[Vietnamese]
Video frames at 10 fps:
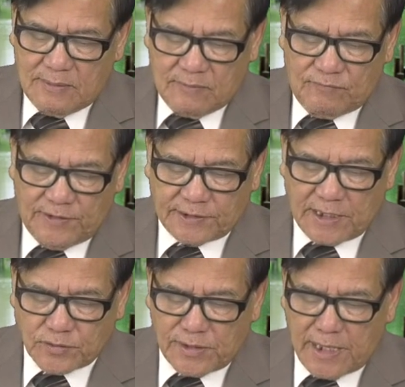Vì thế
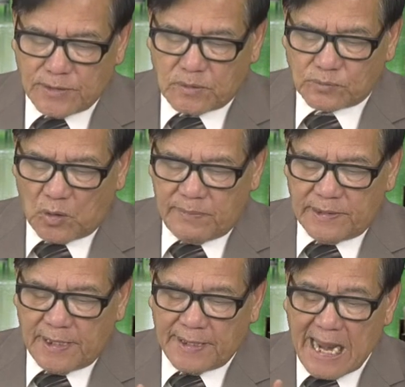cho nên chúng tôi bây
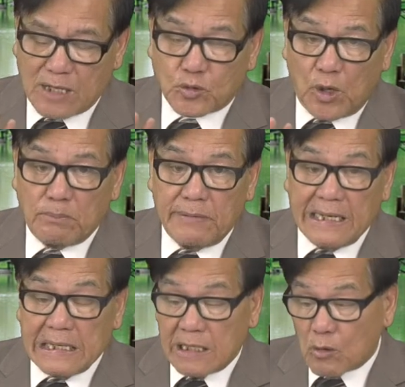giờ đang chuẩn bị
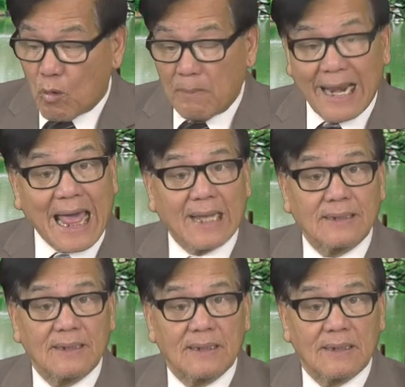qua Ba Lan,
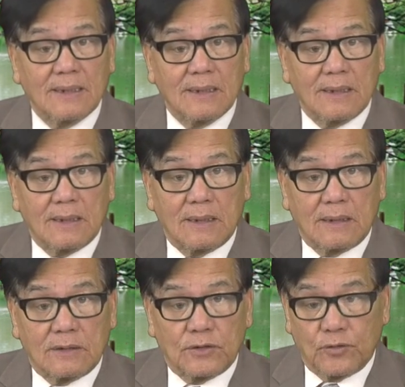
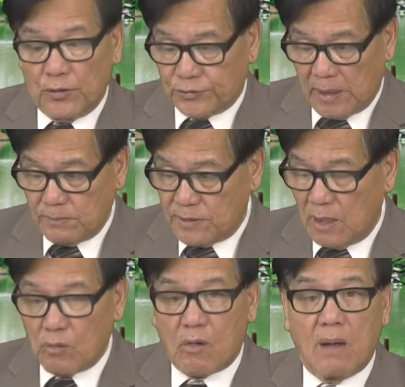rồi tìm
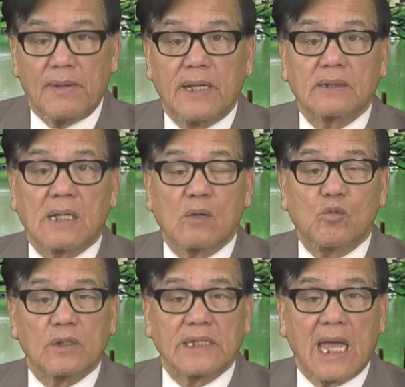đường qua bên các
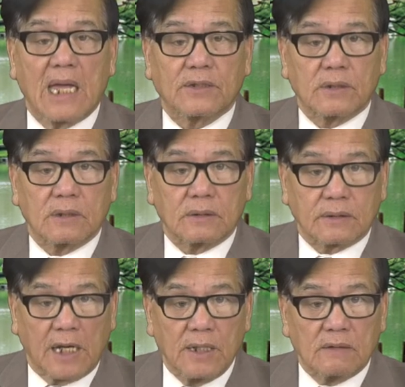quốc gia
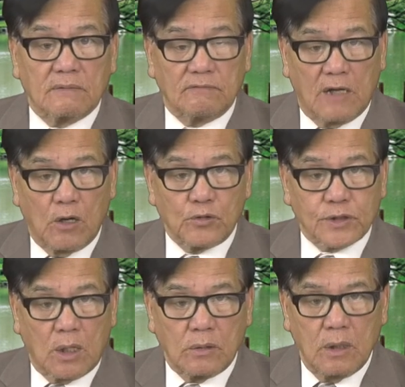Tây Đức và Âu
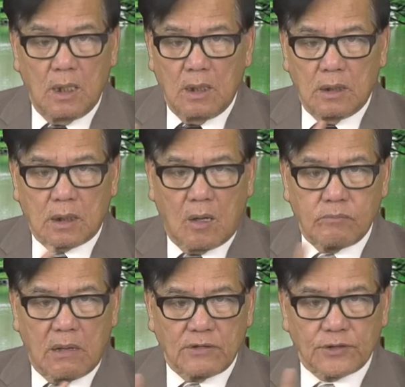Châu, không
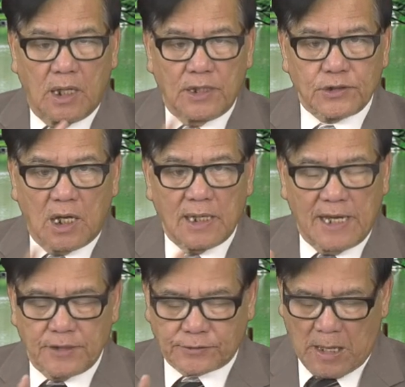bao giờ trở lại
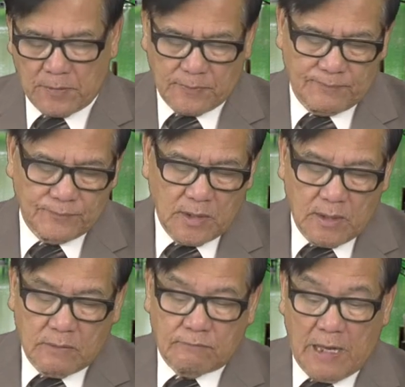nước Tàu.
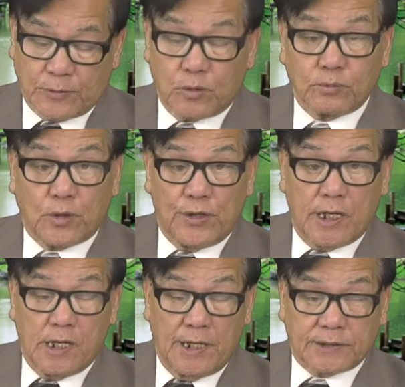Và chúng tôi đã
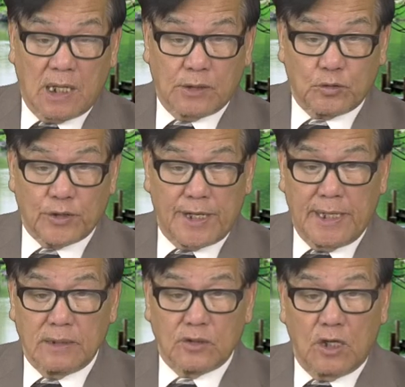gửi thơ cho gia
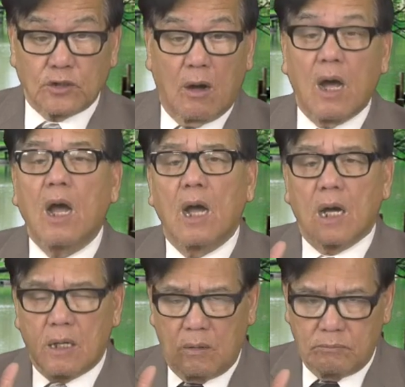đình nói rõ
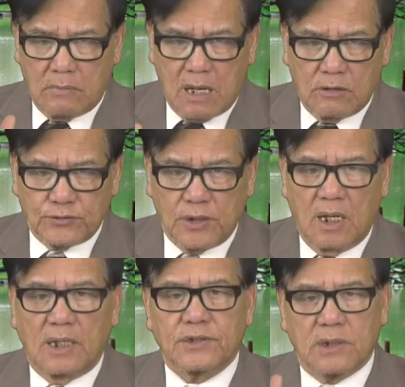không bao
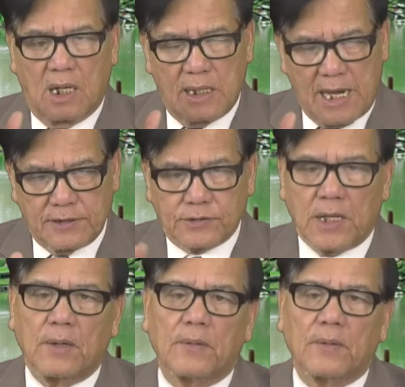giờ trở lại nước Tàu.